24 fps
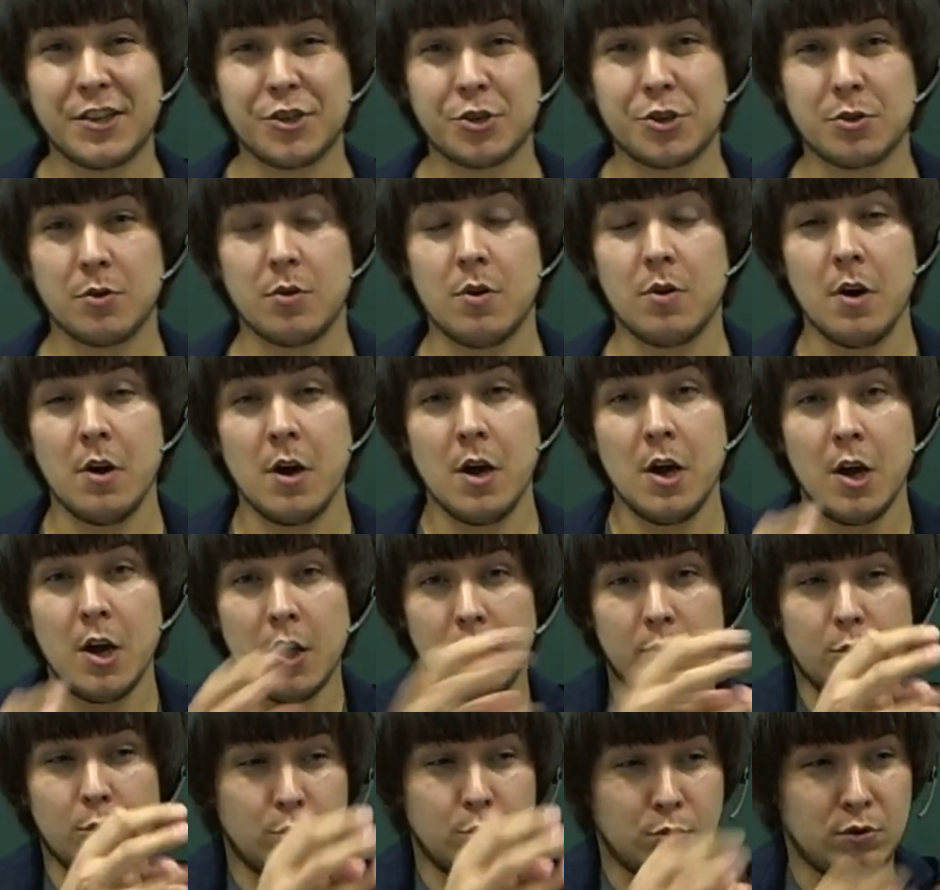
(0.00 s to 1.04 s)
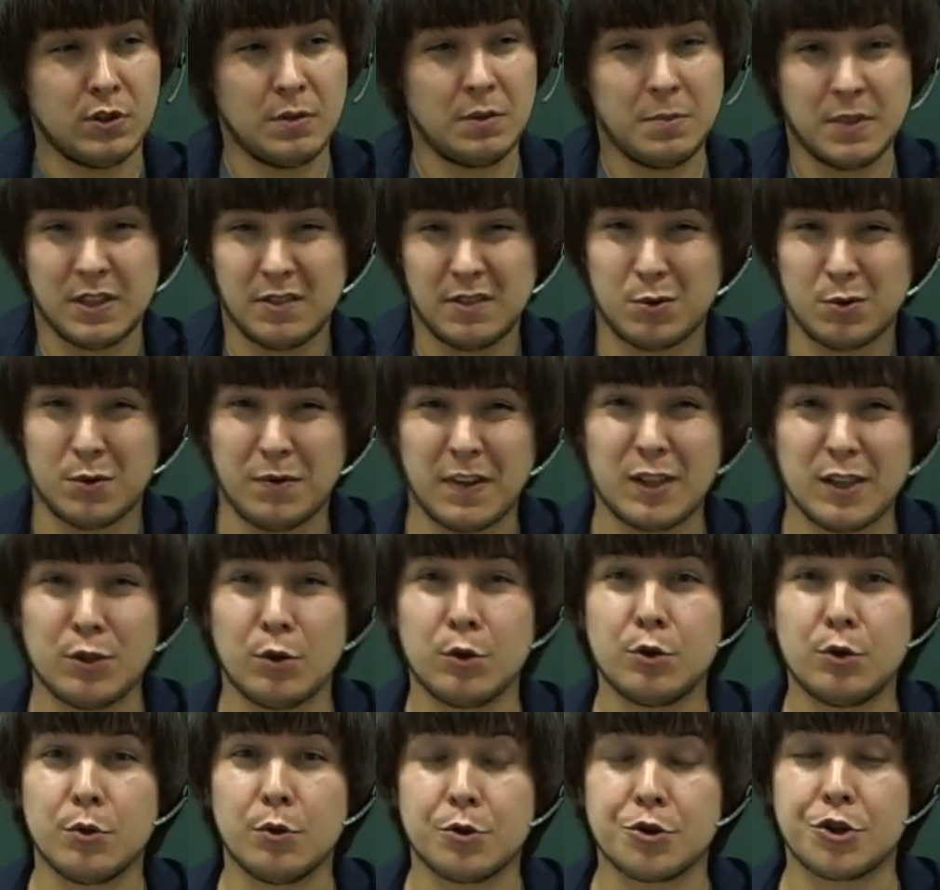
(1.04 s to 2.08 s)
что вот он именно вот в
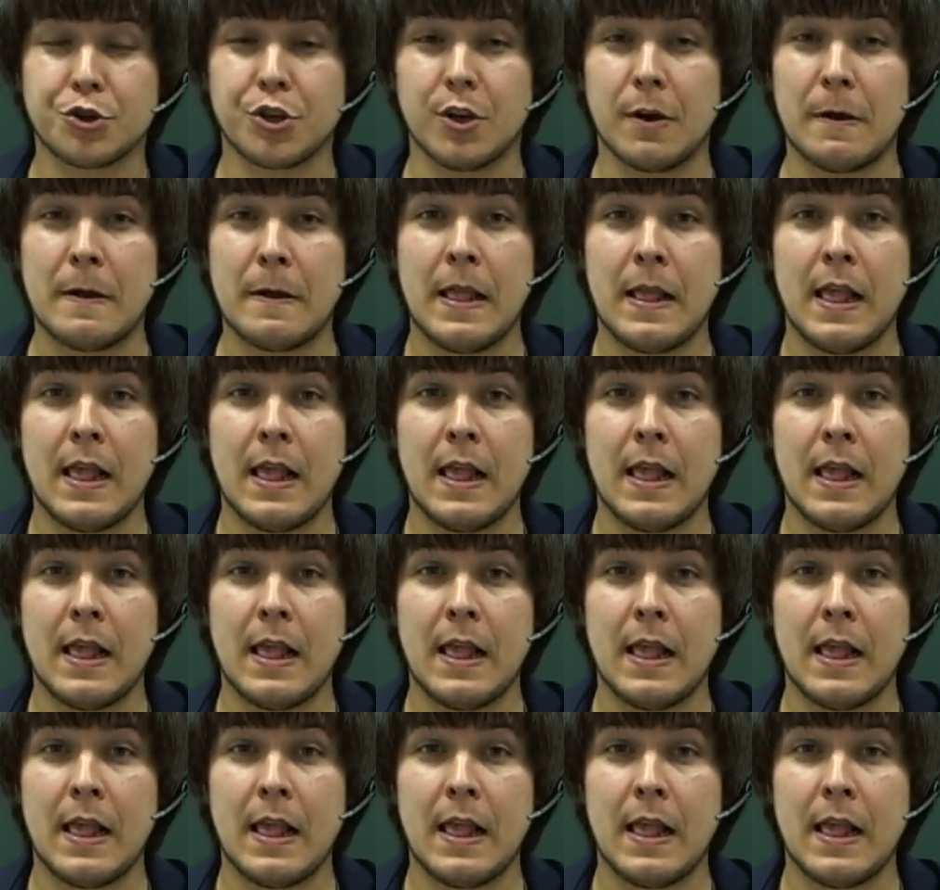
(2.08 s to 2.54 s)
одной точке.